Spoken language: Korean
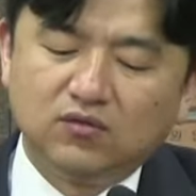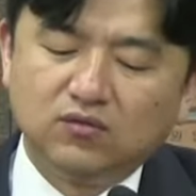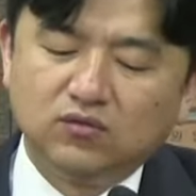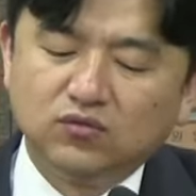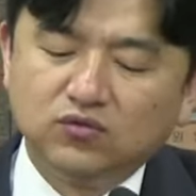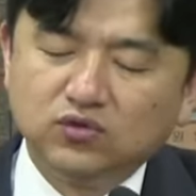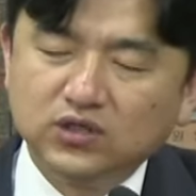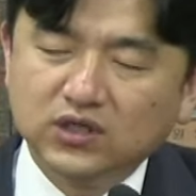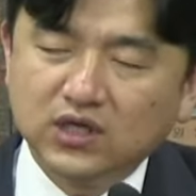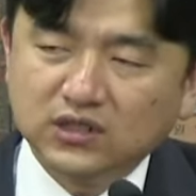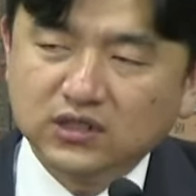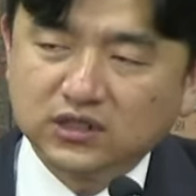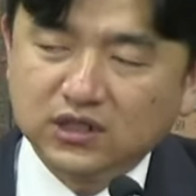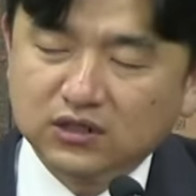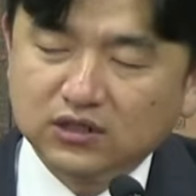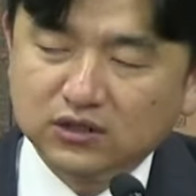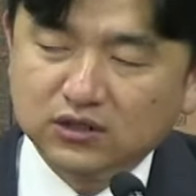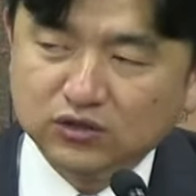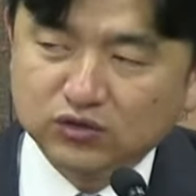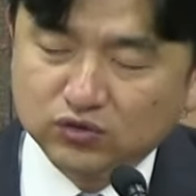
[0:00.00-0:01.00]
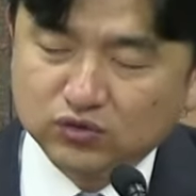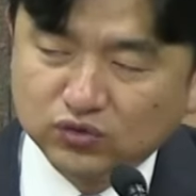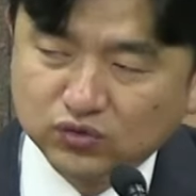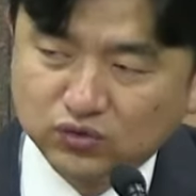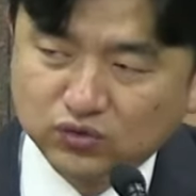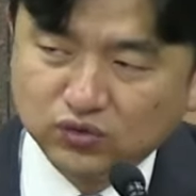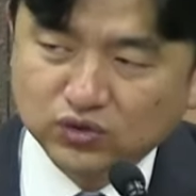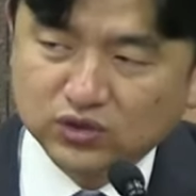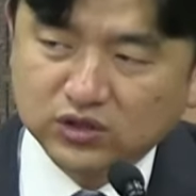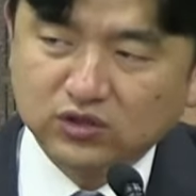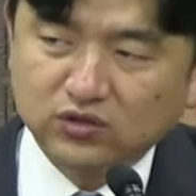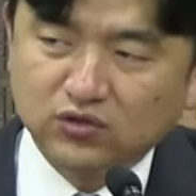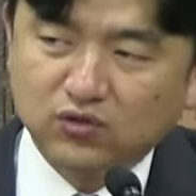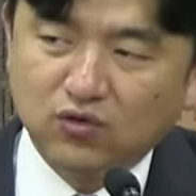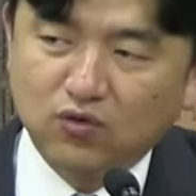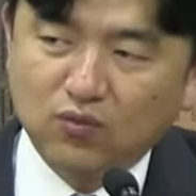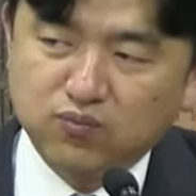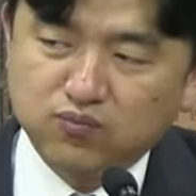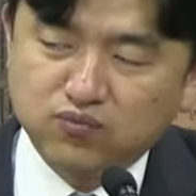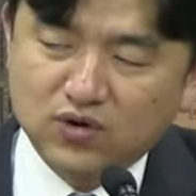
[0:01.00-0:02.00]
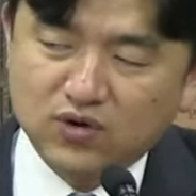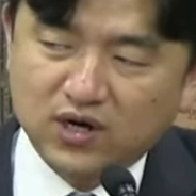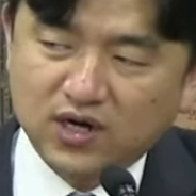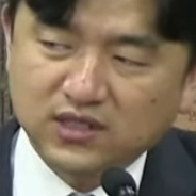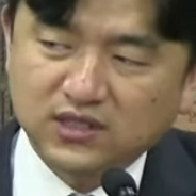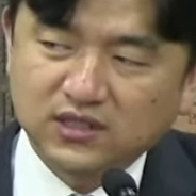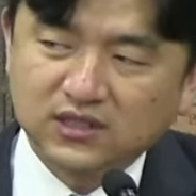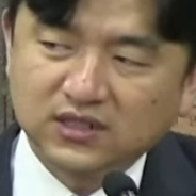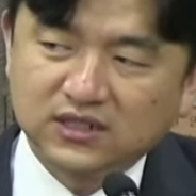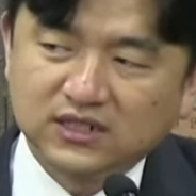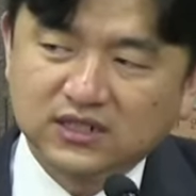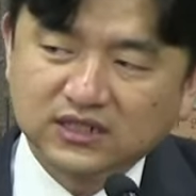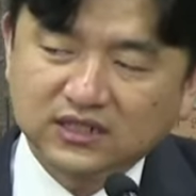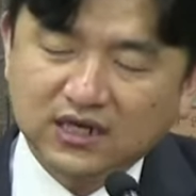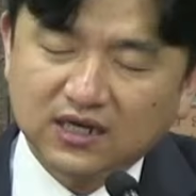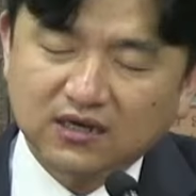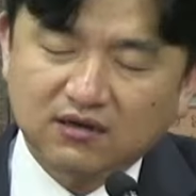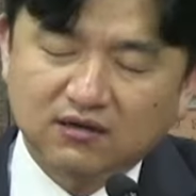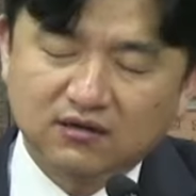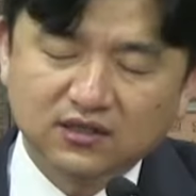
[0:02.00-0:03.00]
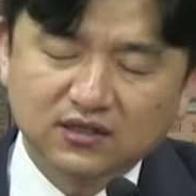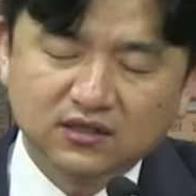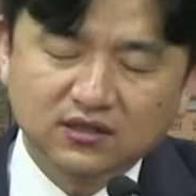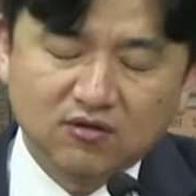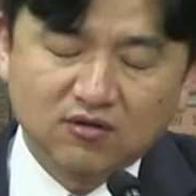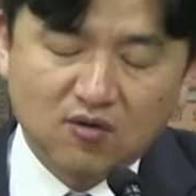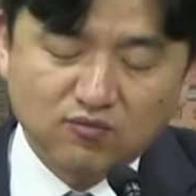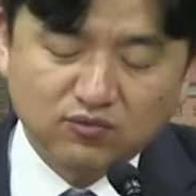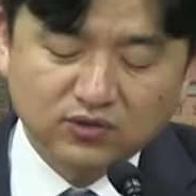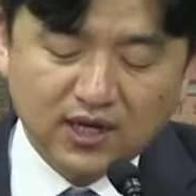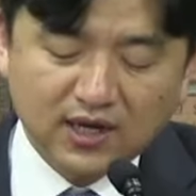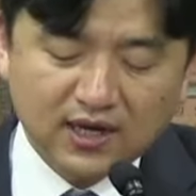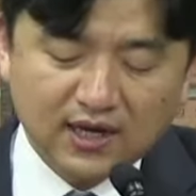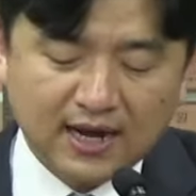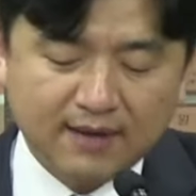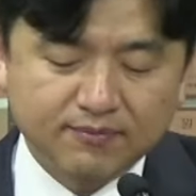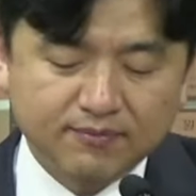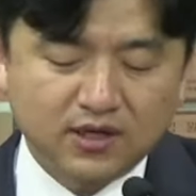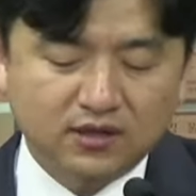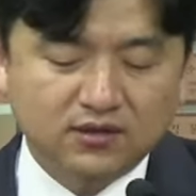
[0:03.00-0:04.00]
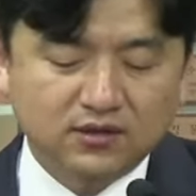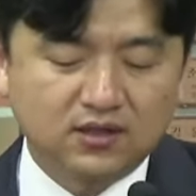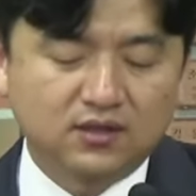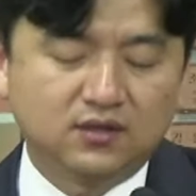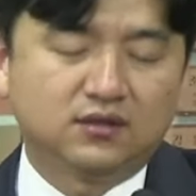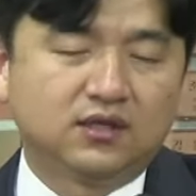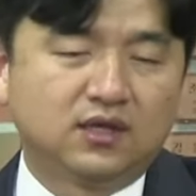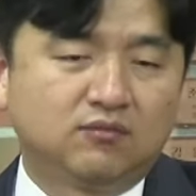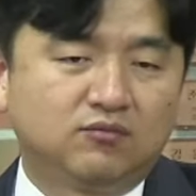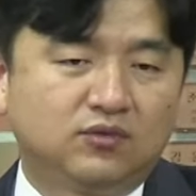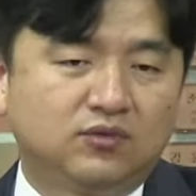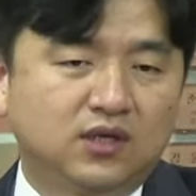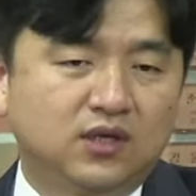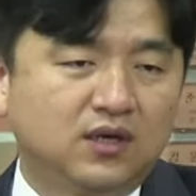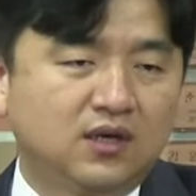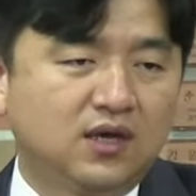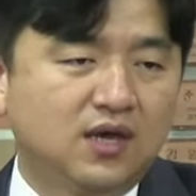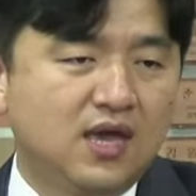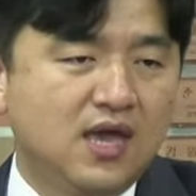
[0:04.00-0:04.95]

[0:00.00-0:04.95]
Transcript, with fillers: 우리의 죄를 죽으시고 부활하신 그 사건이 너무나 감격되기 때문에